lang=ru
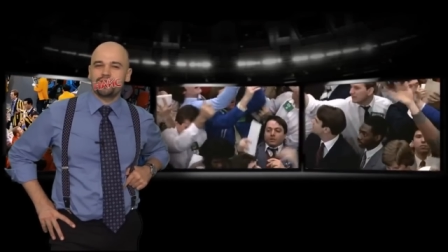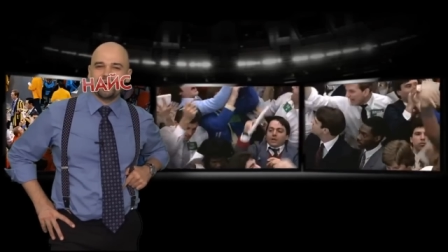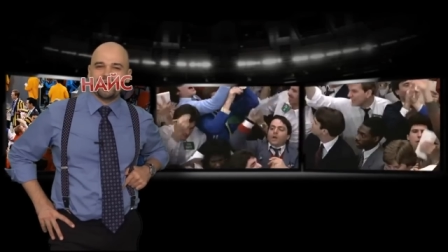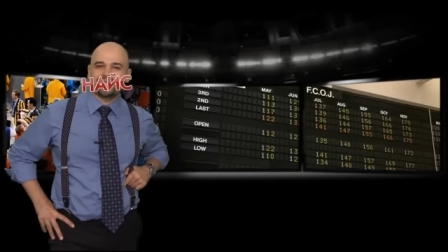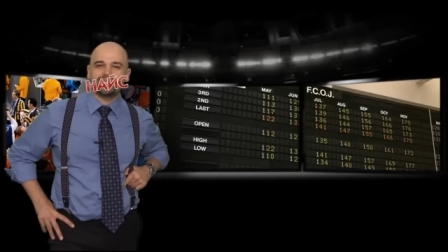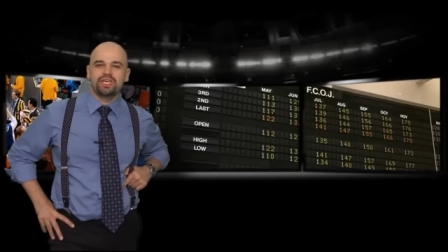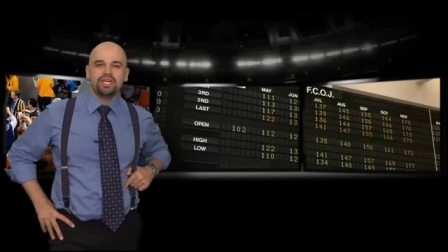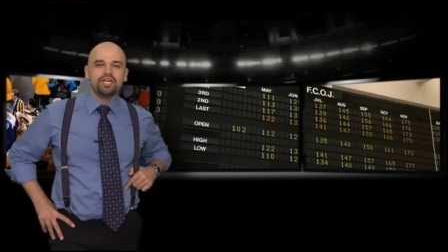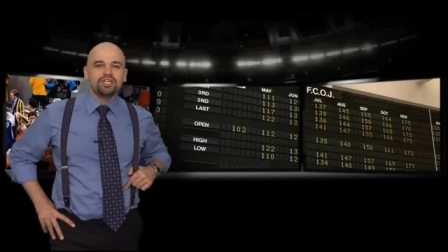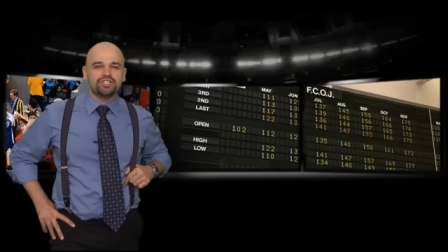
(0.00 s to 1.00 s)
NICE,
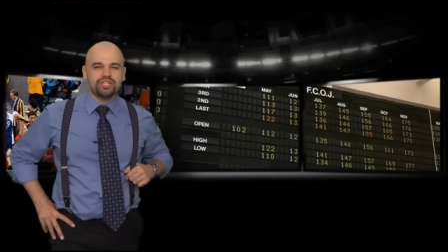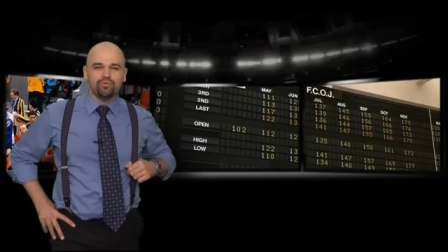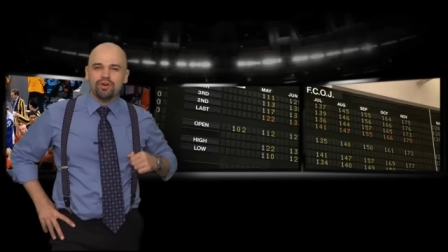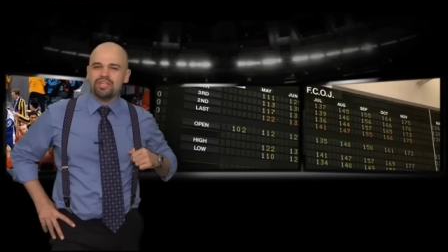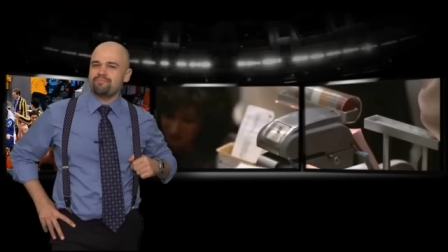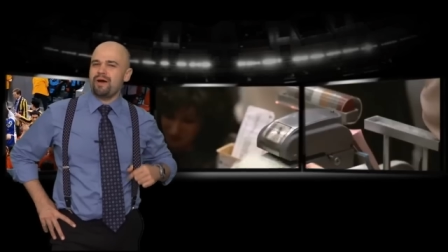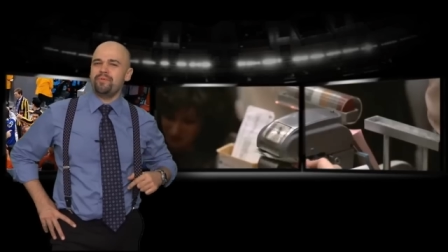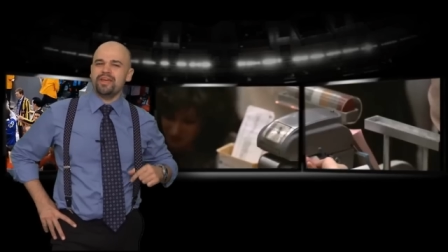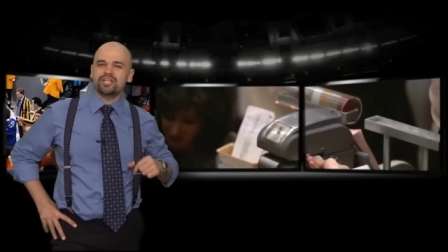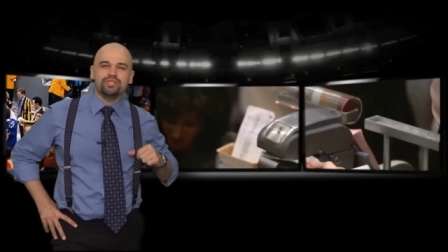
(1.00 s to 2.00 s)
сегодня
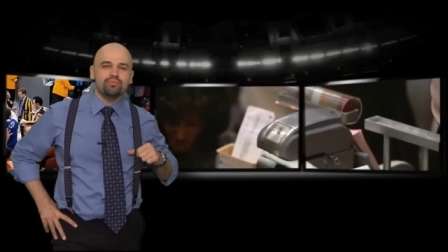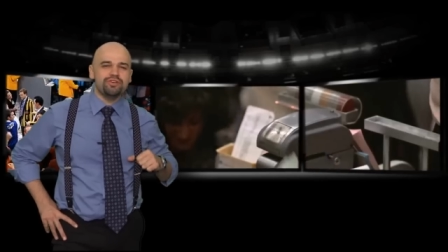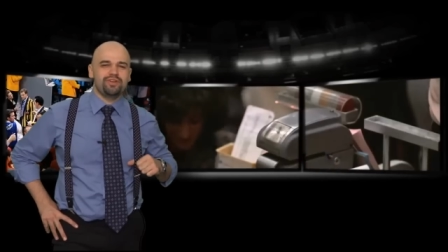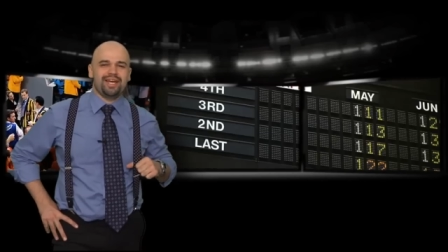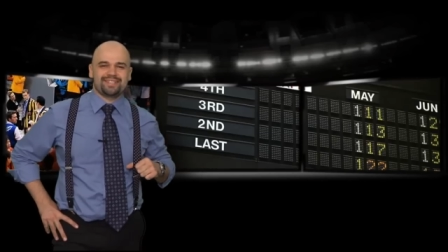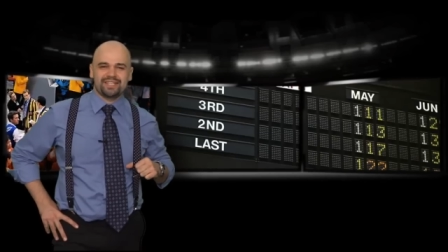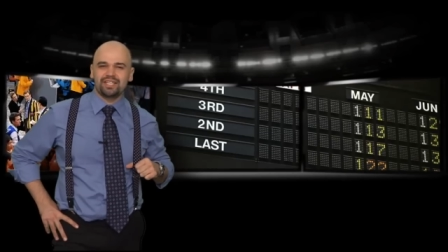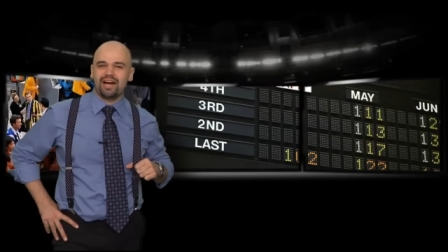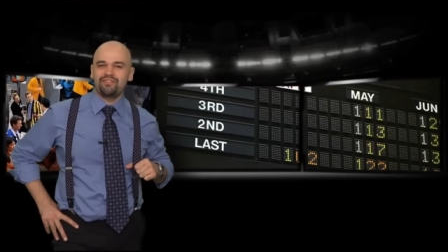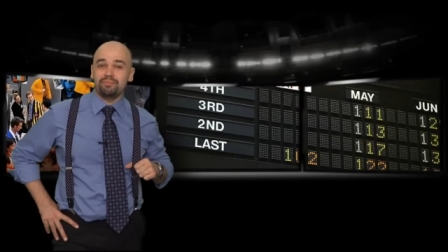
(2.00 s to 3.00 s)
по-прежнему является
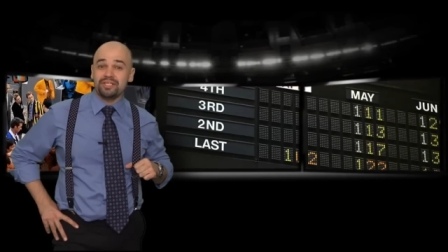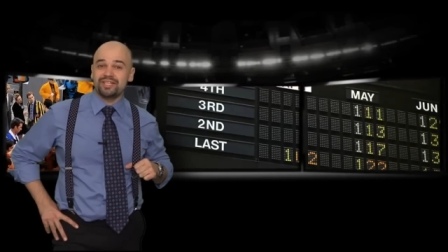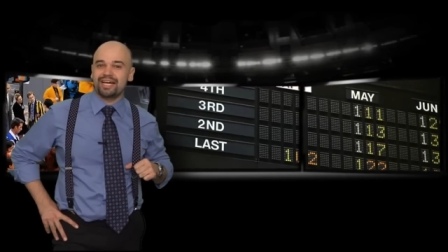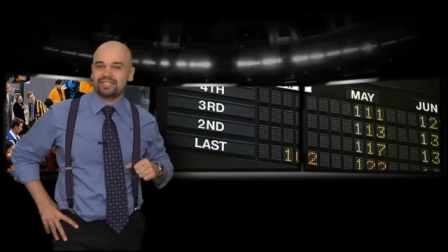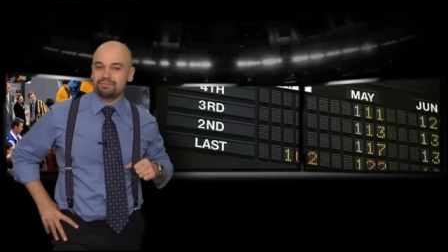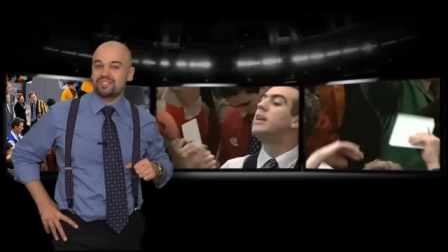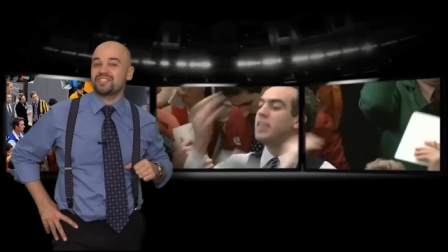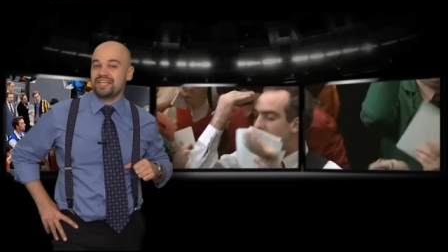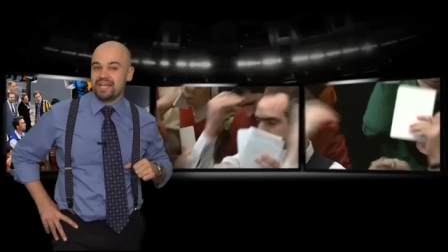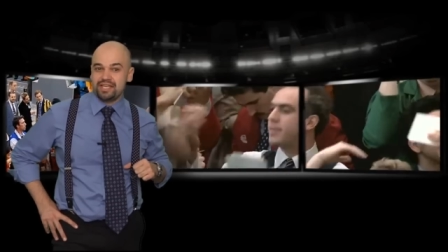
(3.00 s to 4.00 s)
главным индикатором
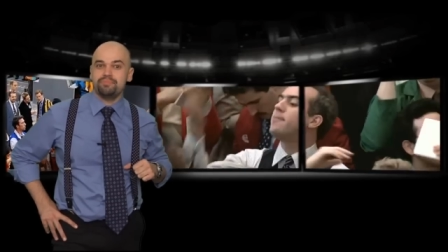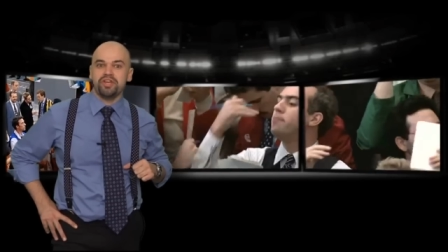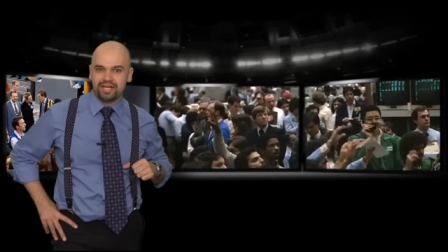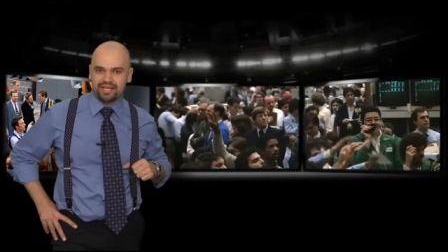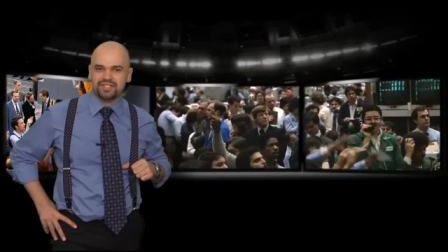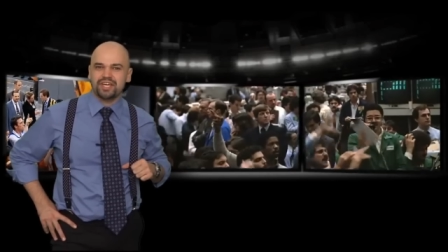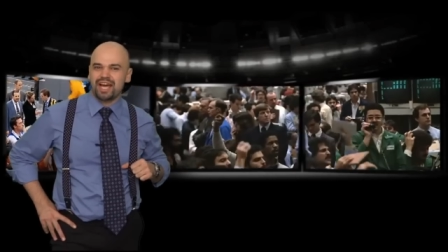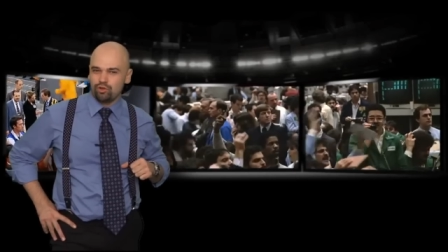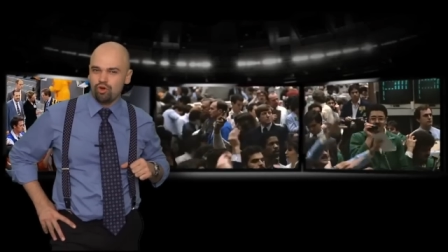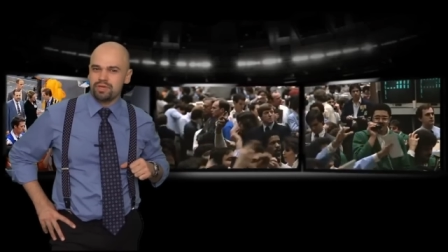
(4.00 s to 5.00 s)
состояния американской
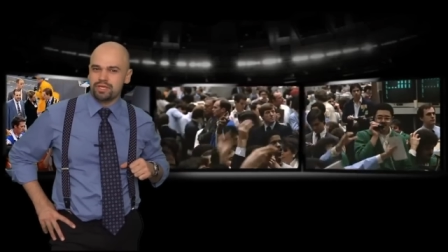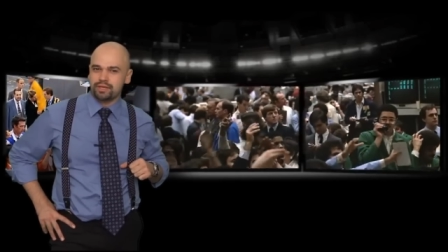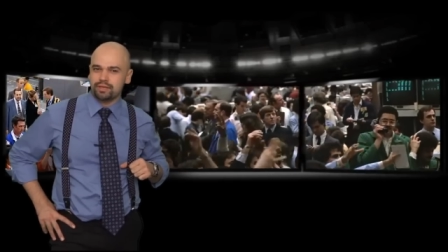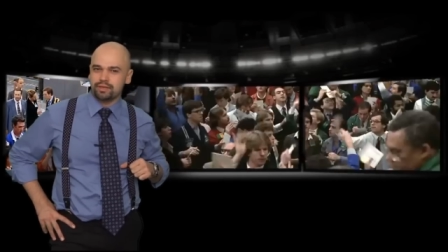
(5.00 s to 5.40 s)
экономики.